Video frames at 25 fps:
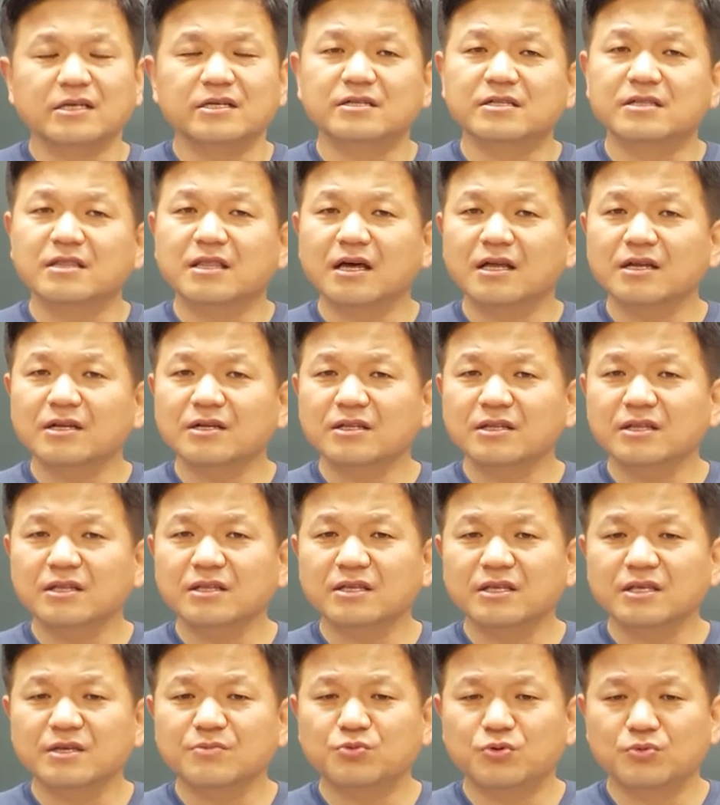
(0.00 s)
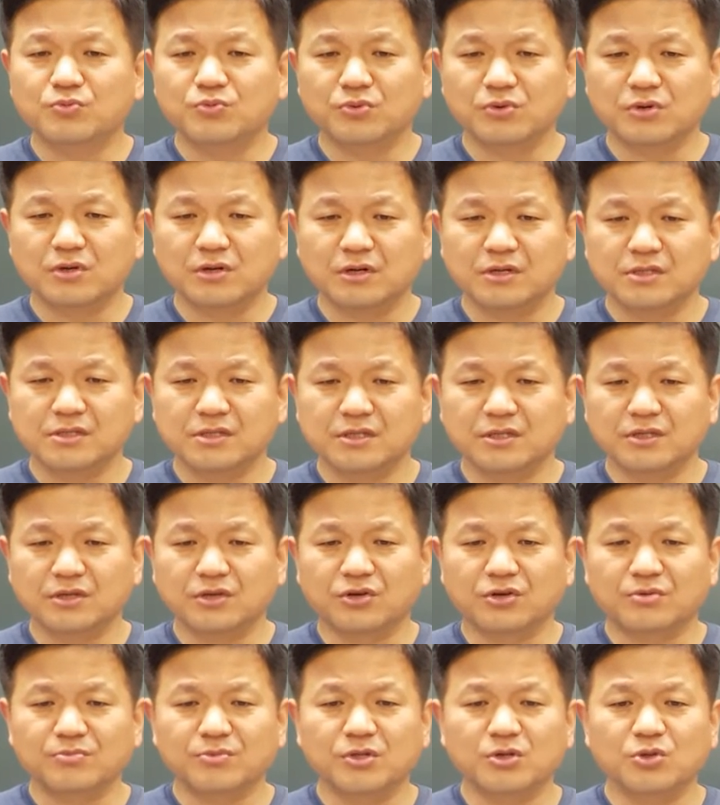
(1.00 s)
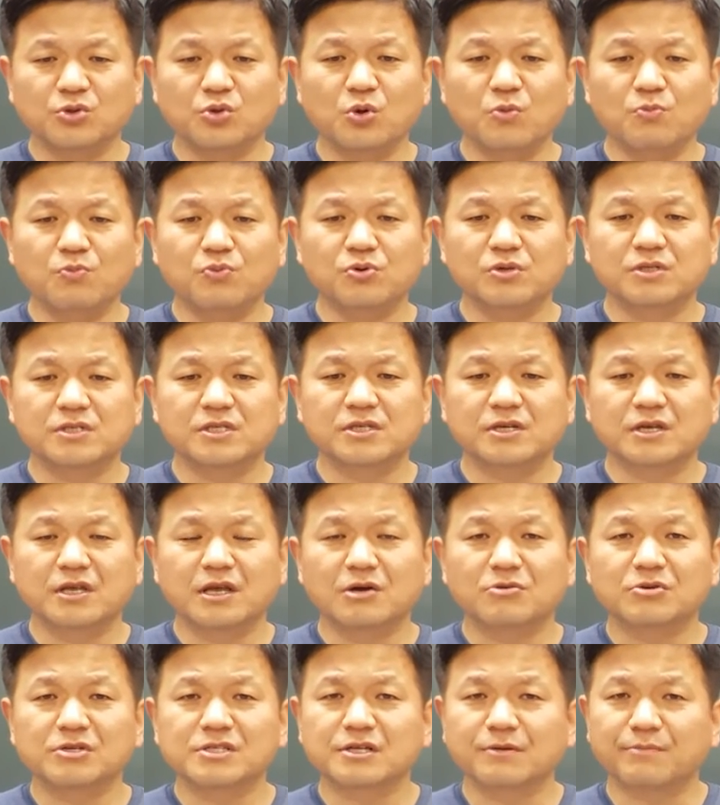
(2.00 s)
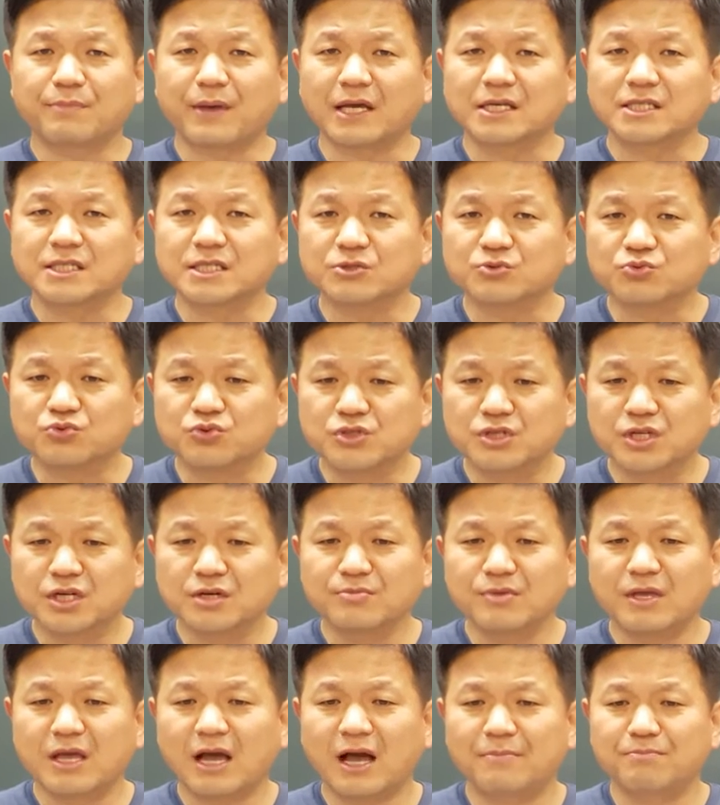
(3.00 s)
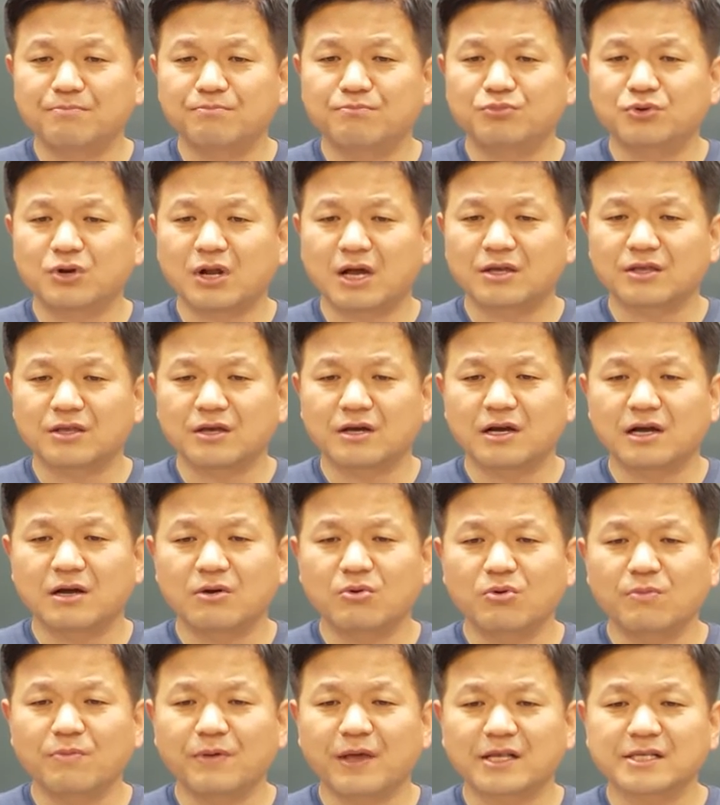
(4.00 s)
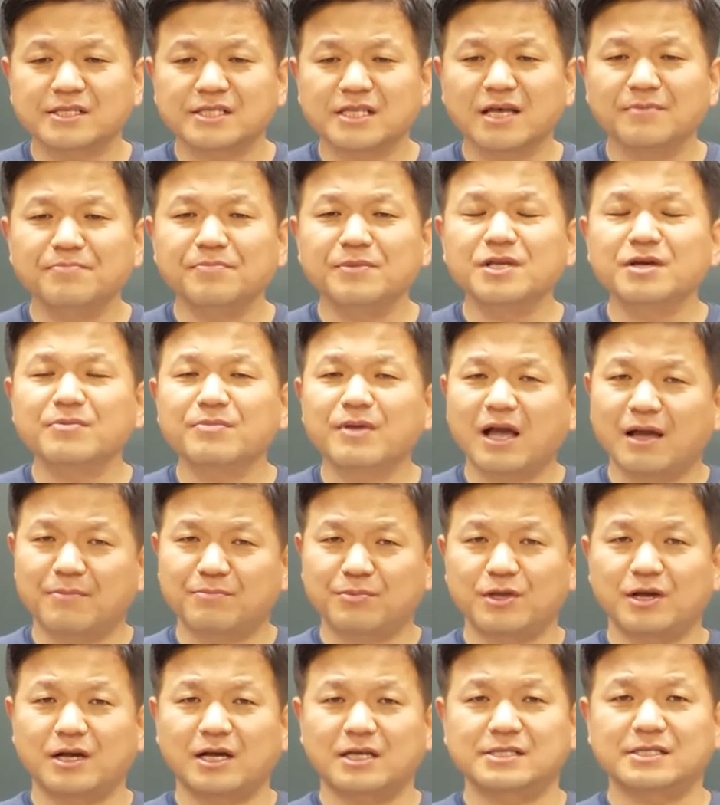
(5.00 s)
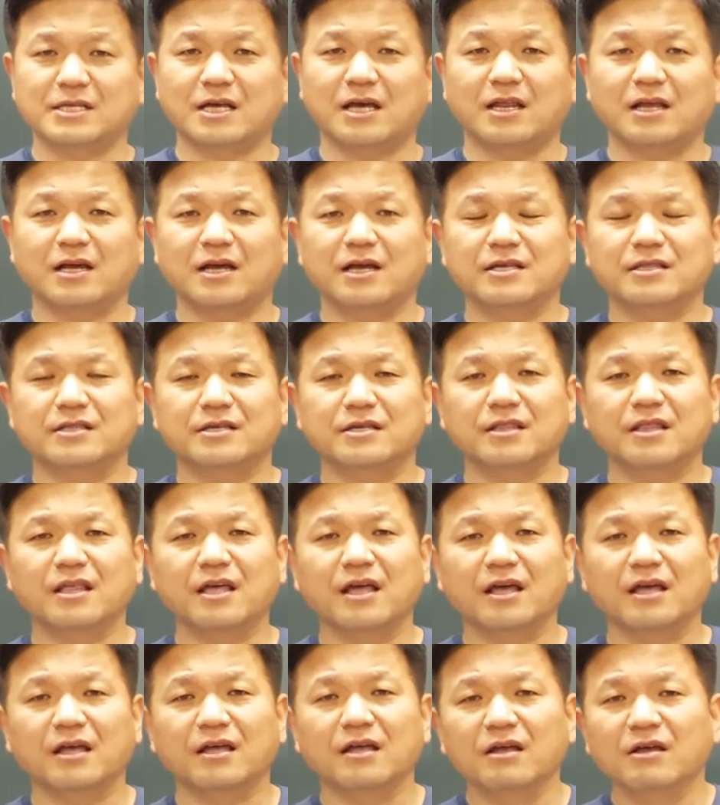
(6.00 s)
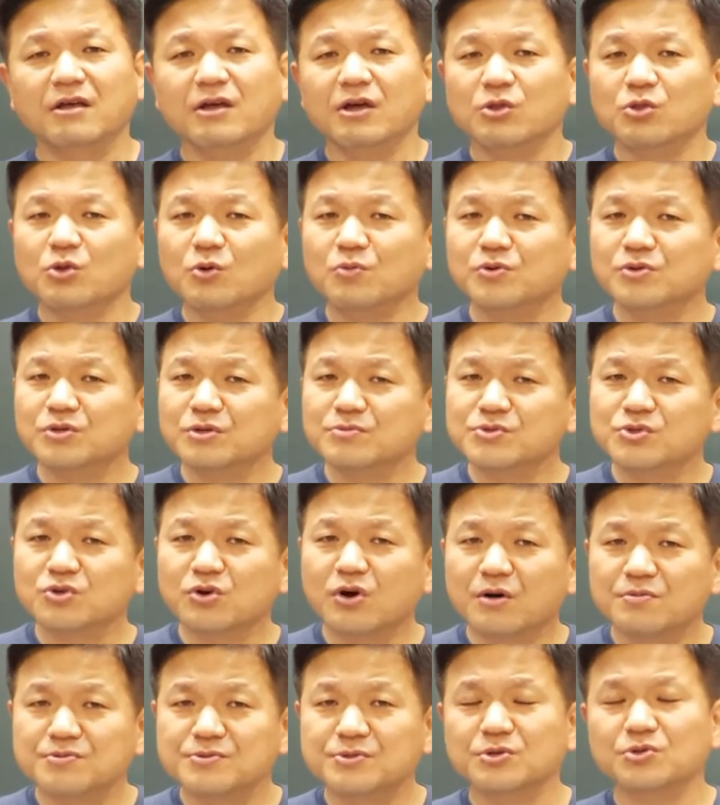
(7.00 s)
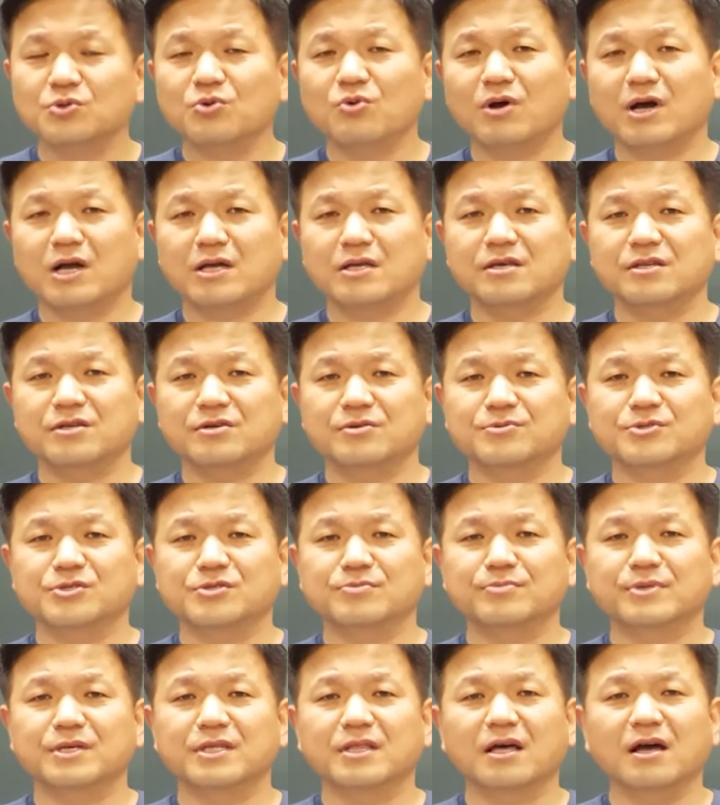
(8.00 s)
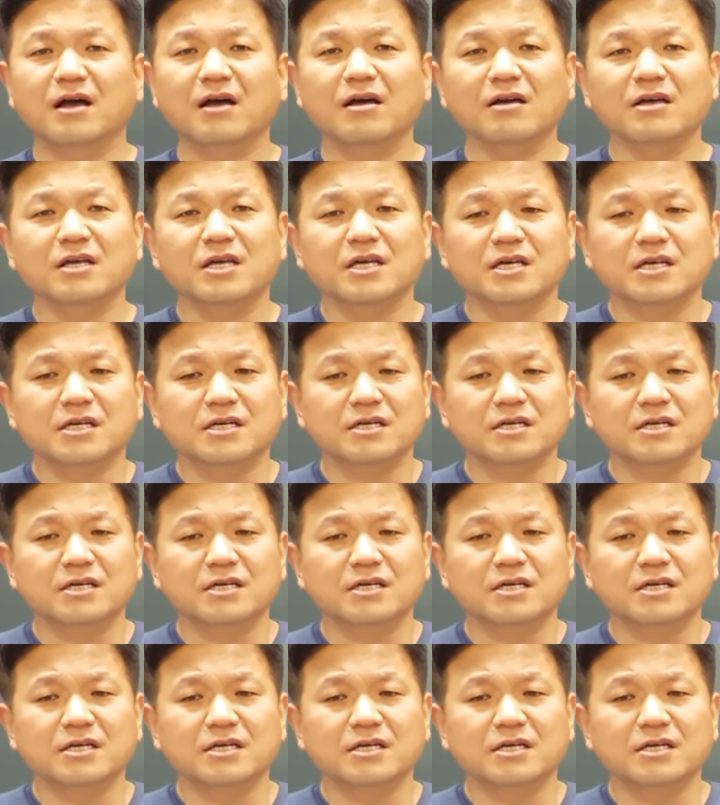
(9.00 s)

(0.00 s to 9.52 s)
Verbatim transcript: 일단은 이 부분 것은 여러분들 토플 저희 학원에서 119점이 합, 불합격하고 103점이 합격한 사례가 있는데 토플 점수 없어도 관계는 없습니다.